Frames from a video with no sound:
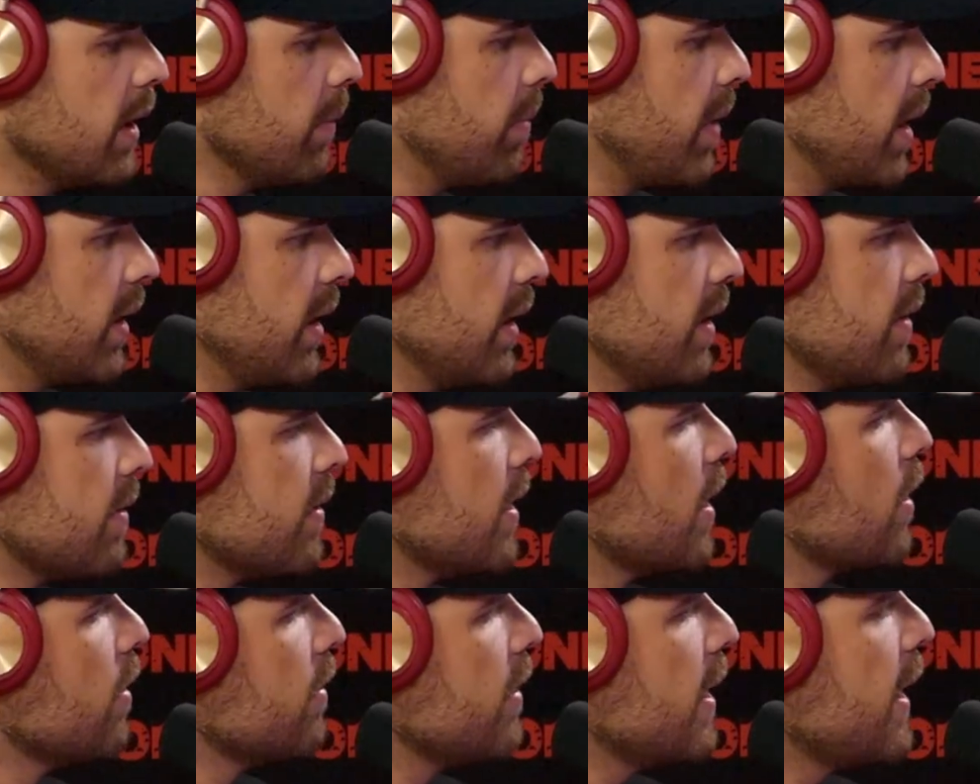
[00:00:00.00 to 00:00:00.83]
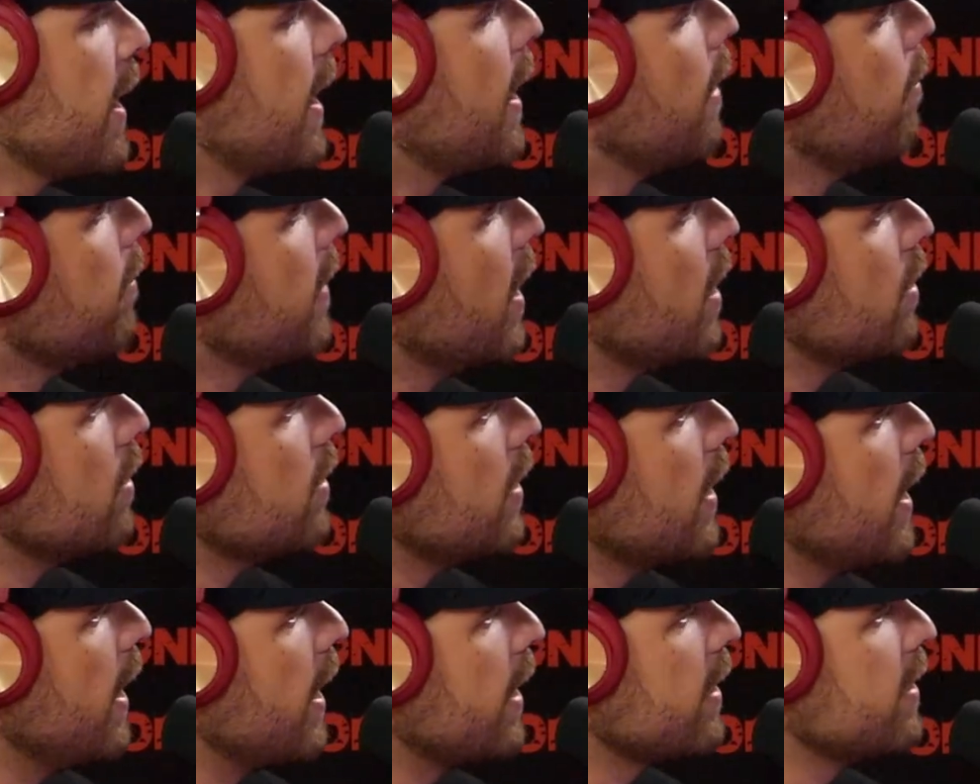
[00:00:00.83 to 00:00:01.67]
ripartenza, cos'è che è cambiato in
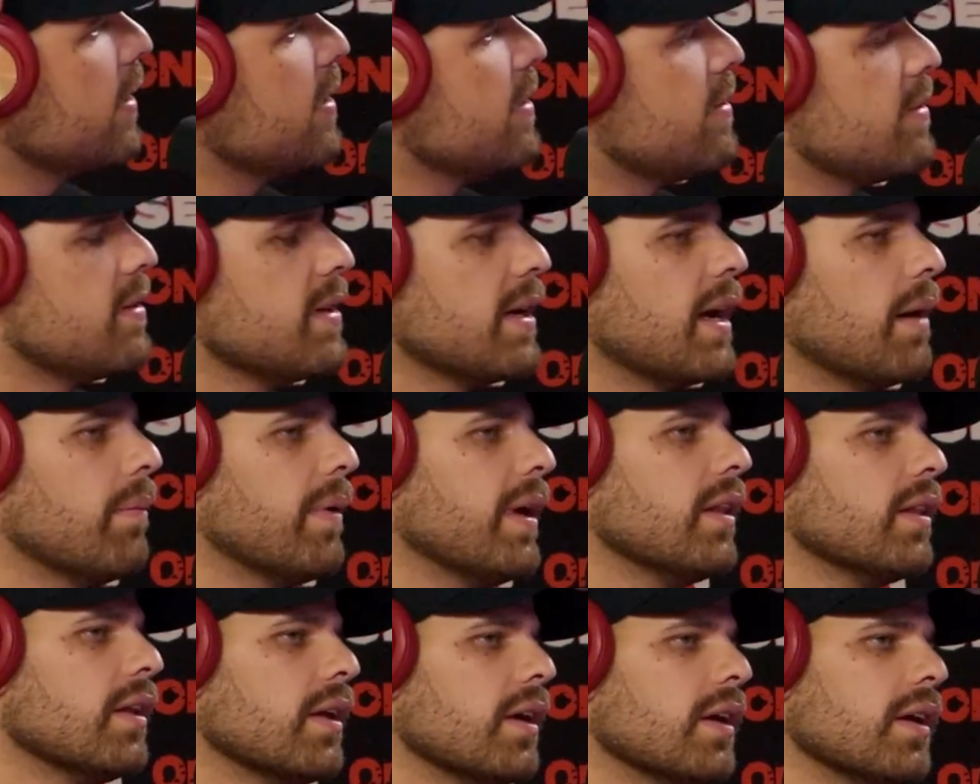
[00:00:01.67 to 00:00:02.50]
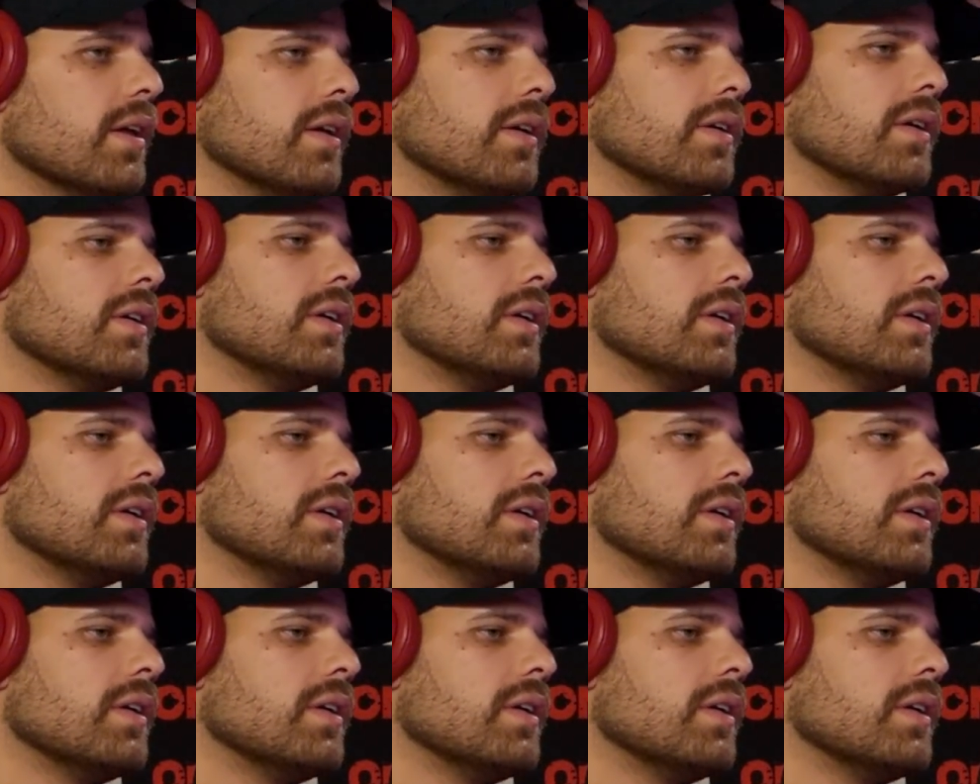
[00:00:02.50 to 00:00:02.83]
te artisticamente?